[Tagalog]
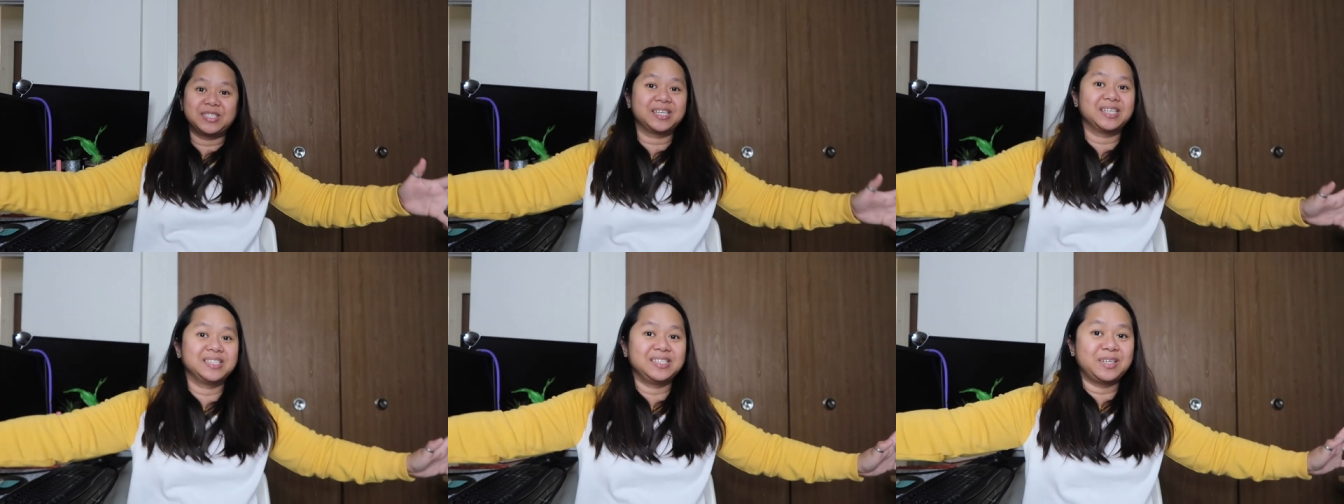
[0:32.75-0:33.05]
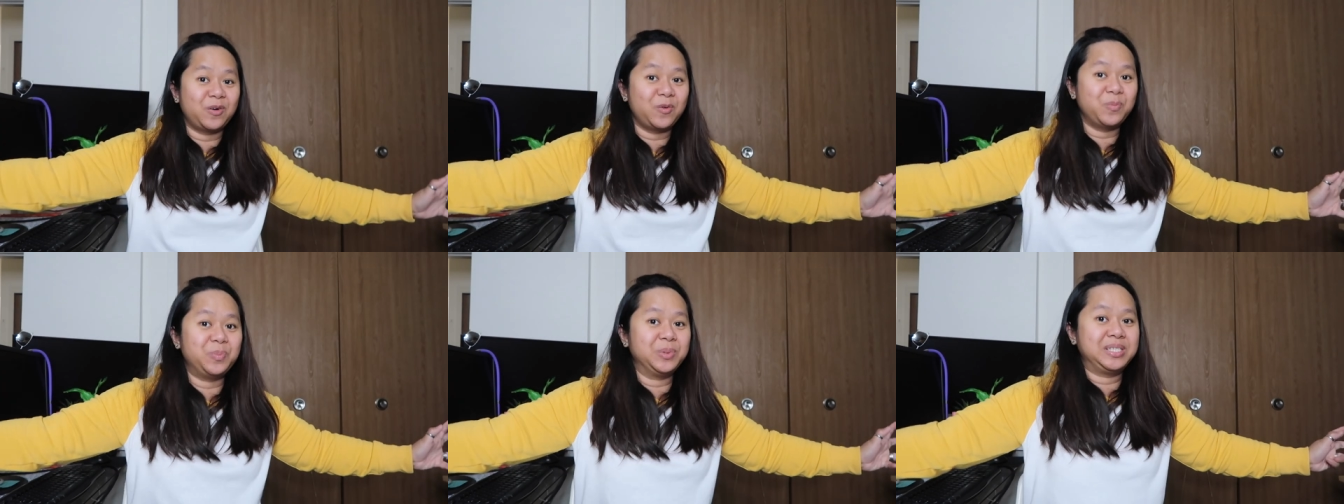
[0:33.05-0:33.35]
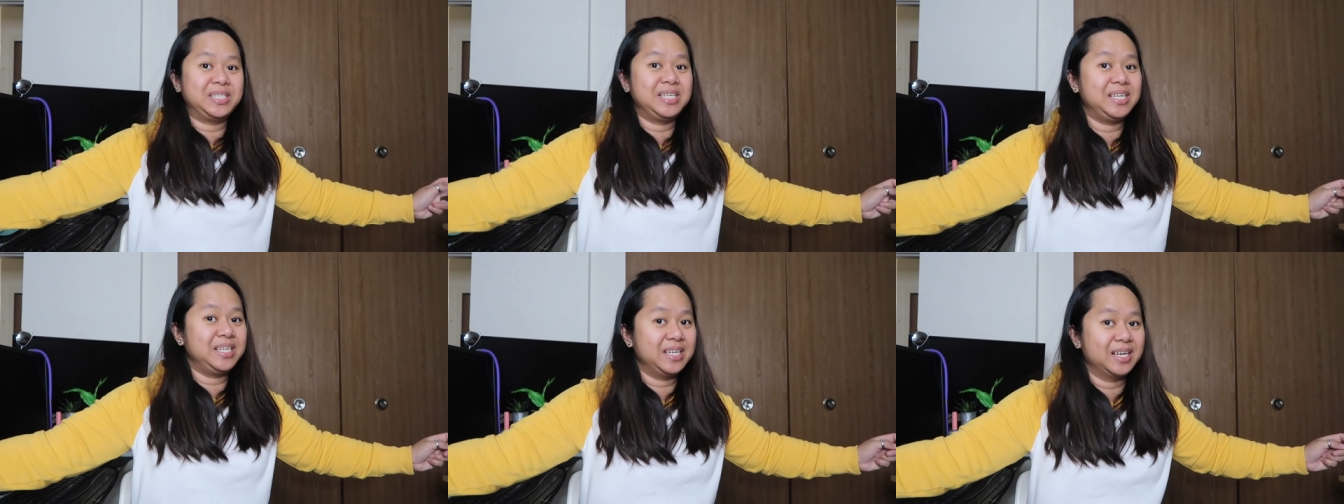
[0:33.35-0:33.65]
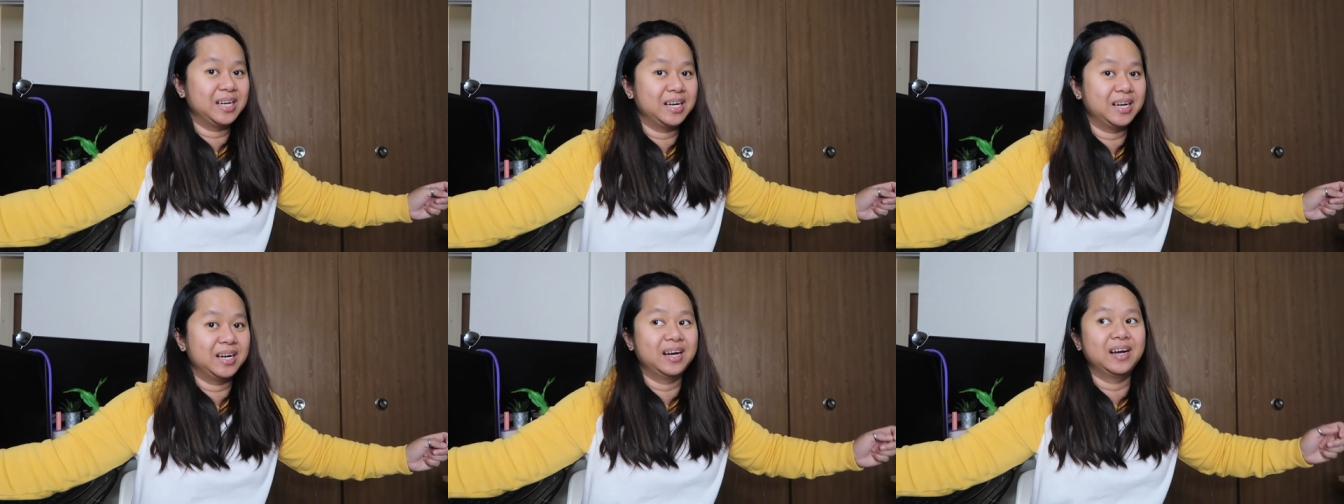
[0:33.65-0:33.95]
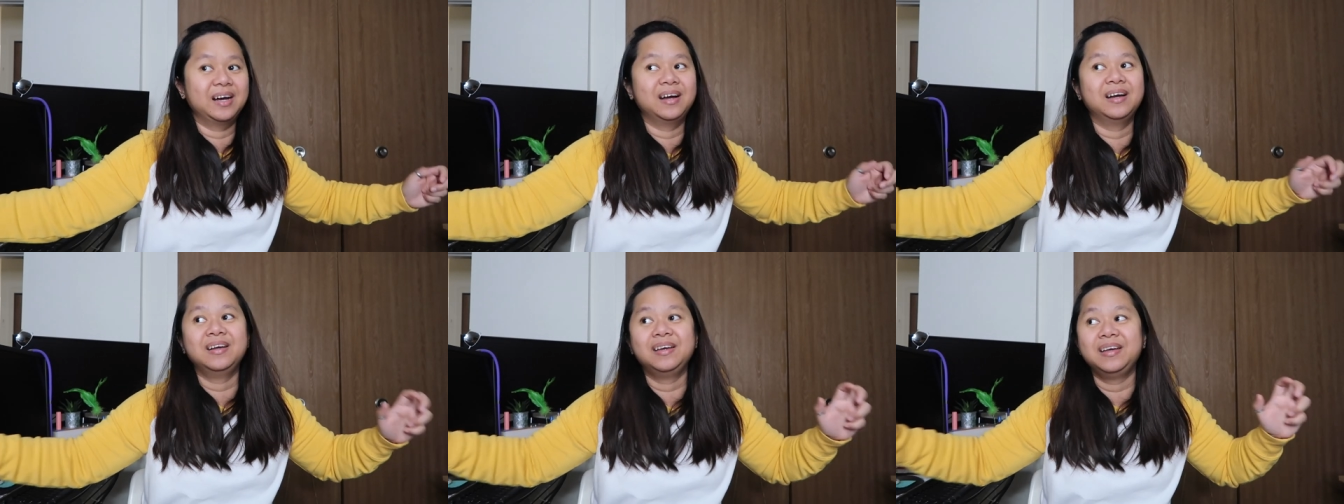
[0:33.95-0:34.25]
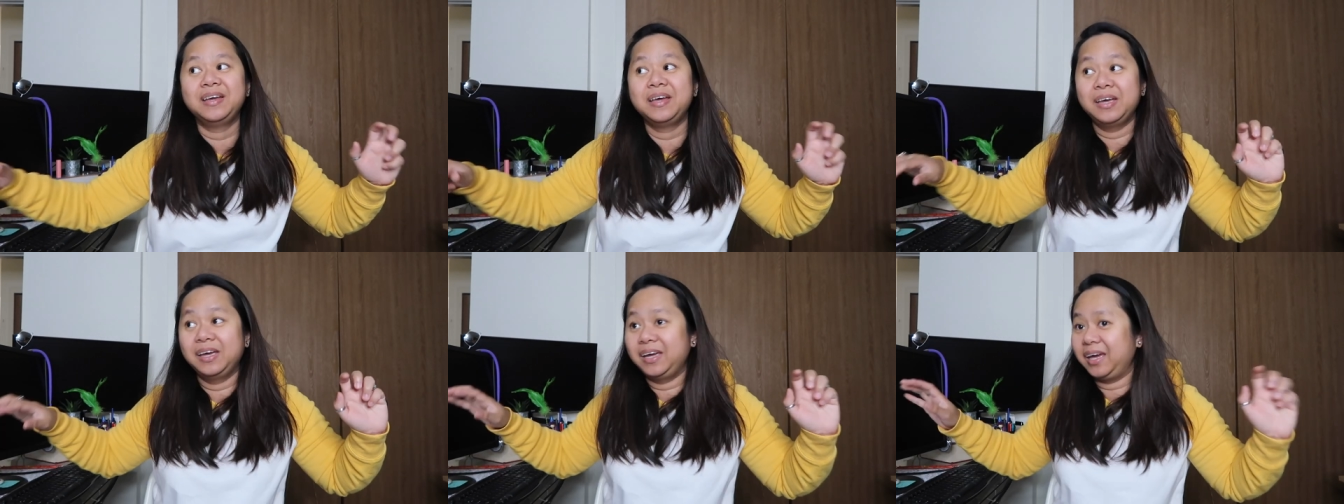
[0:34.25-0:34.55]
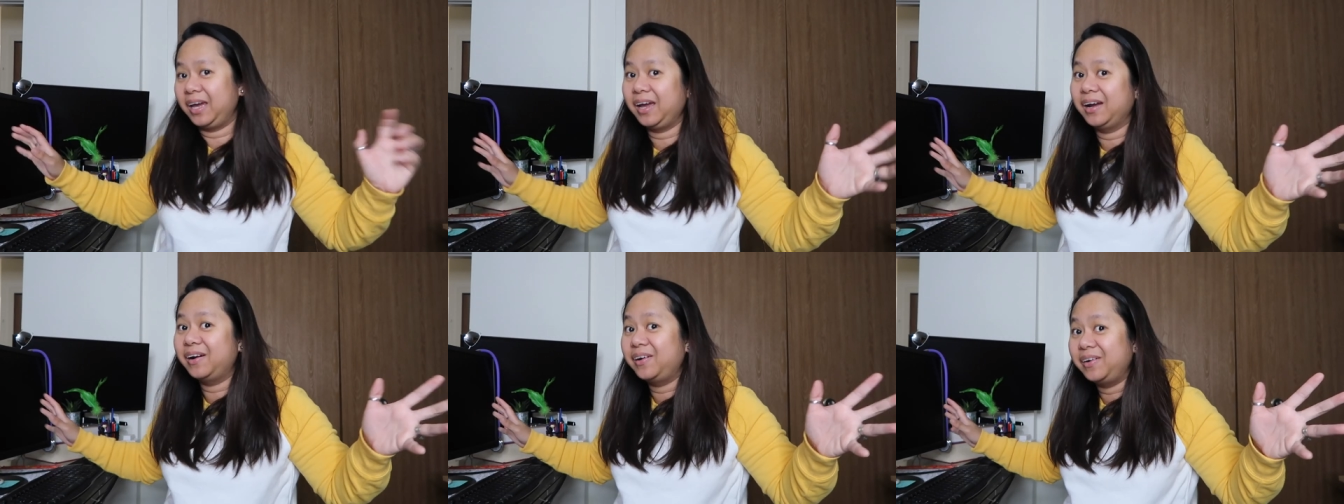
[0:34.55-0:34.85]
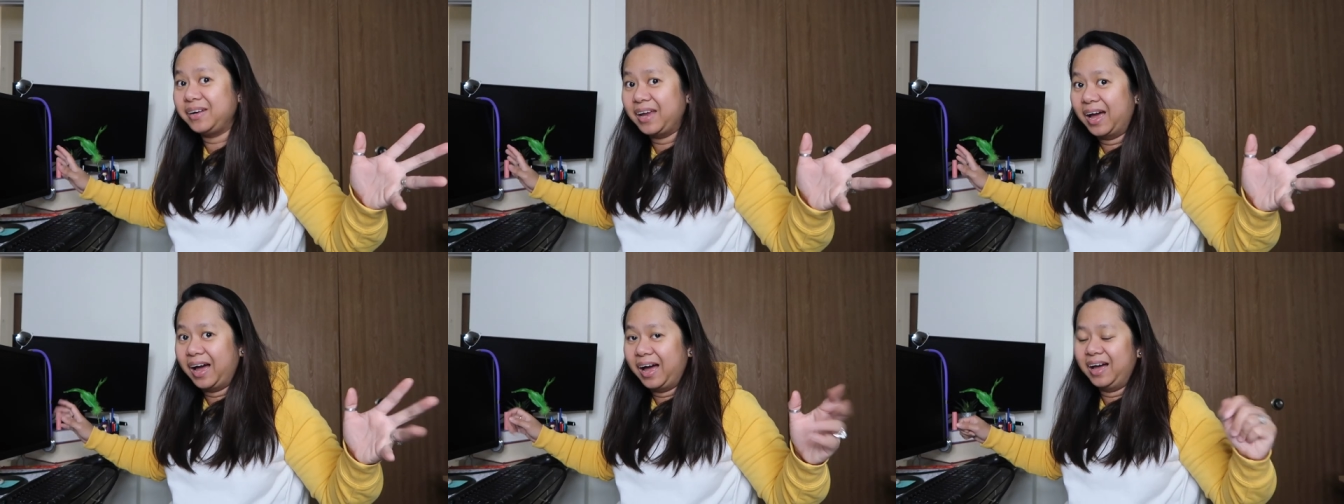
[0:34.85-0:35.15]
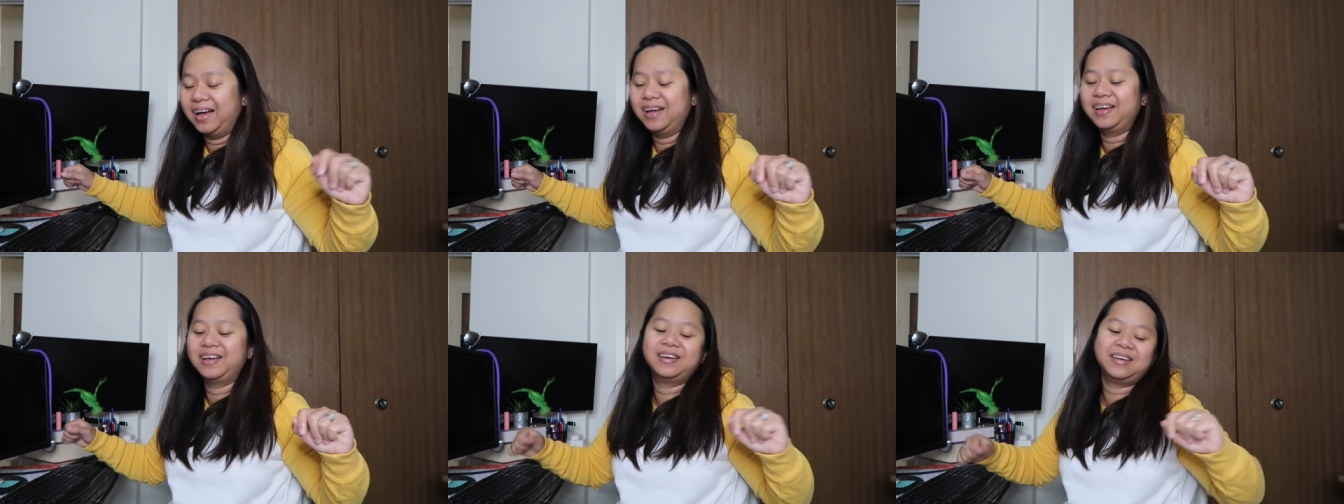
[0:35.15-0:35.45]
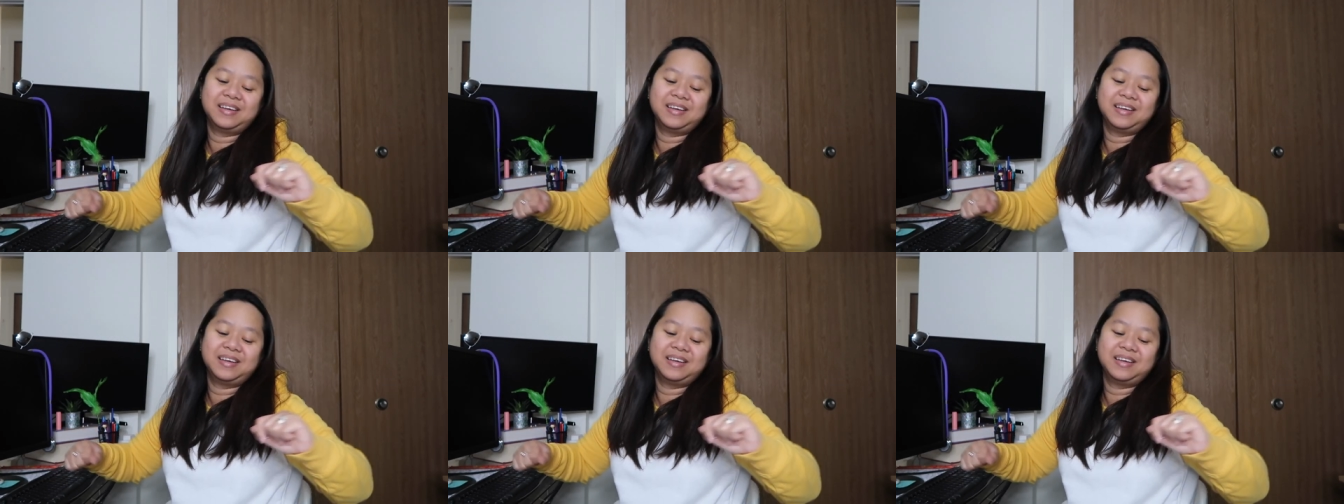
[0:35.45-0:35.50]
sa kanyang opisinang area.